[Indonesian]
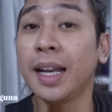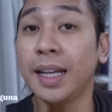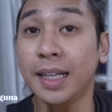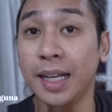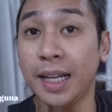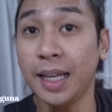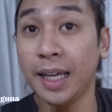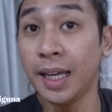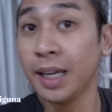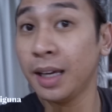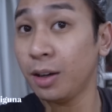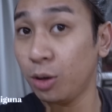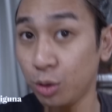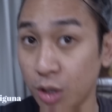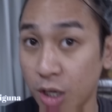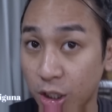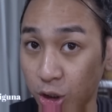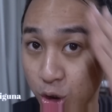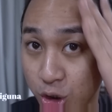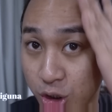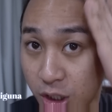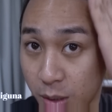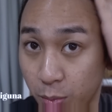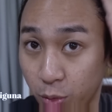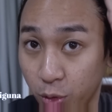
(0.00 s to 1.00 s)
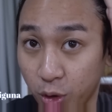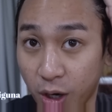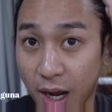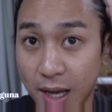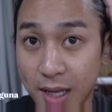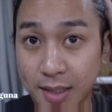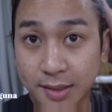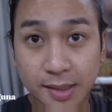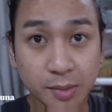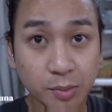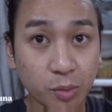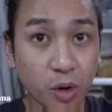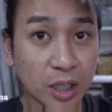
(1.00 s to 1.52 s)
Nih, udah cuci
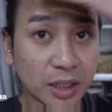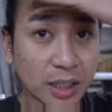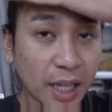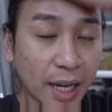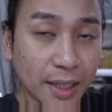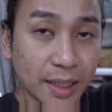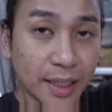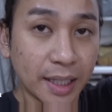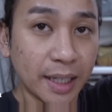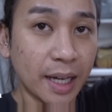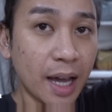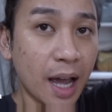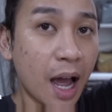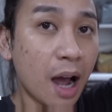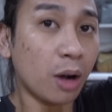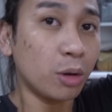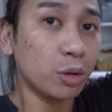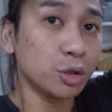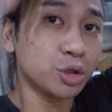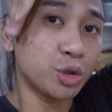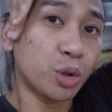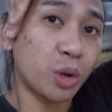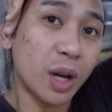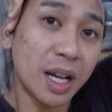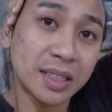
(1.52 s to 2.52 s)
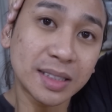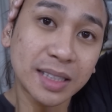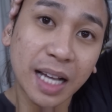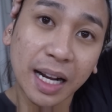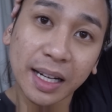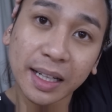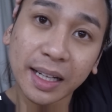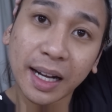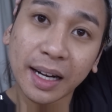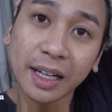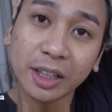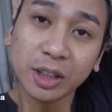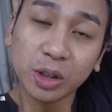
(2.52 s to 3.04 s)
muka semua tadi Aku suka
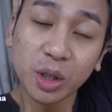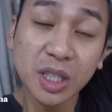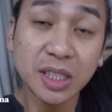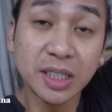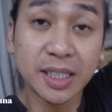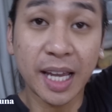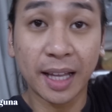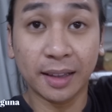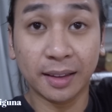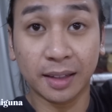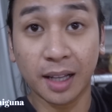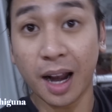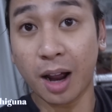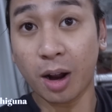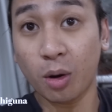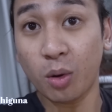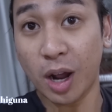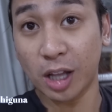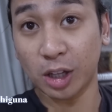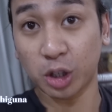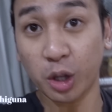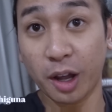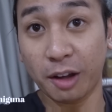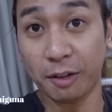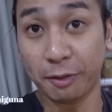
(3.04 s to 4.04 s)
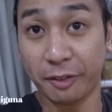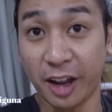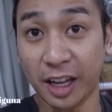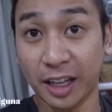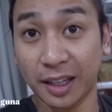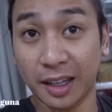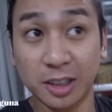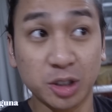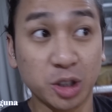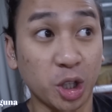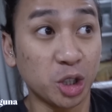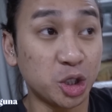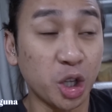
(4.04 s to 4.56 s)
sekali karena itu ya, gentle Aku nggak tahu
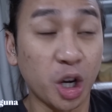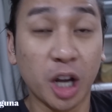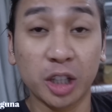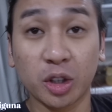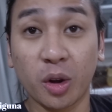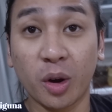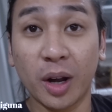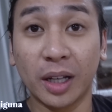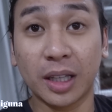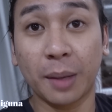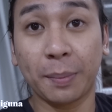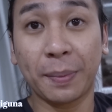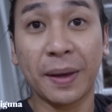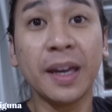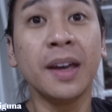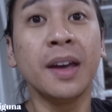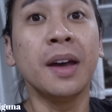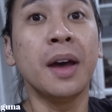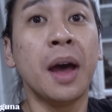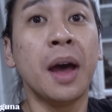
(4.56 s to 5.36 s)
efeknya cocok atau nggak Tapi